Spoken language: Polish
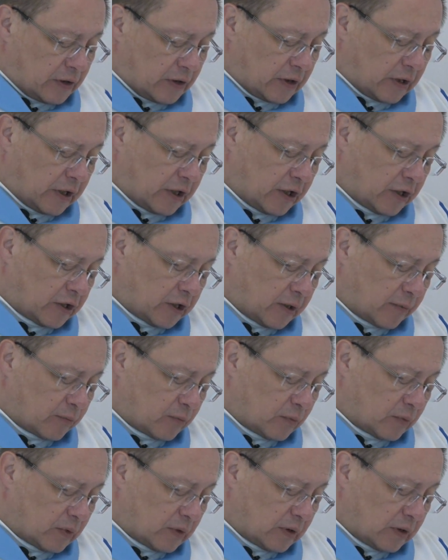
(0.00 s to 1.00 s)
daje
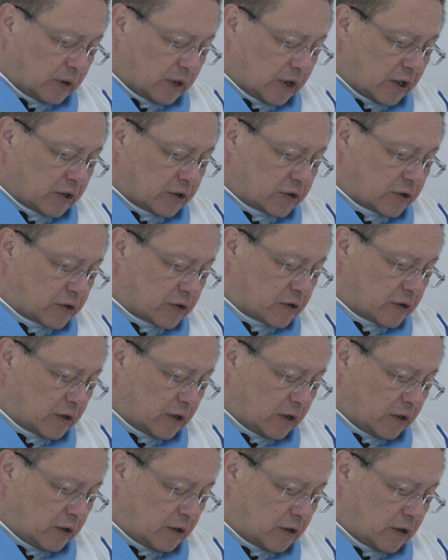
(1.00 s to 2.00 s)
nam jeść,
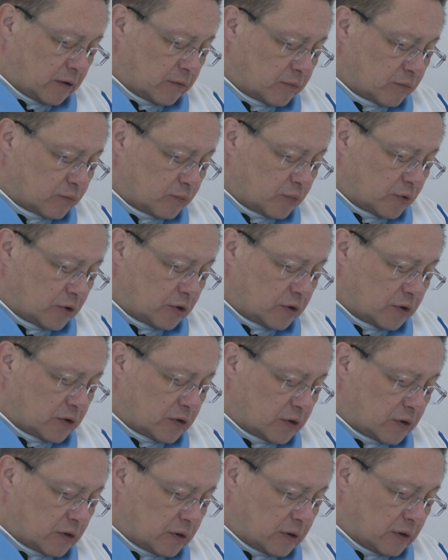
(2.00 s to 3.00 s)
daje nam
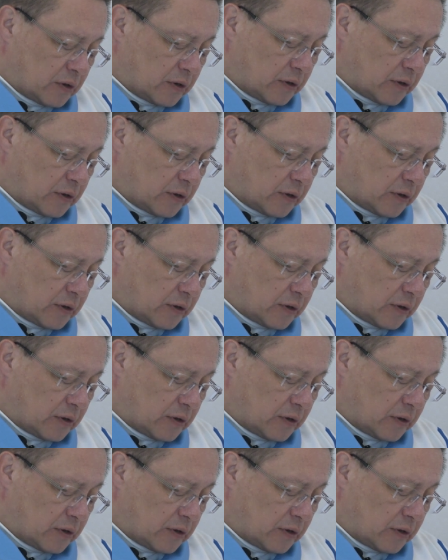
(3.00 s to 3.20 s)
pić,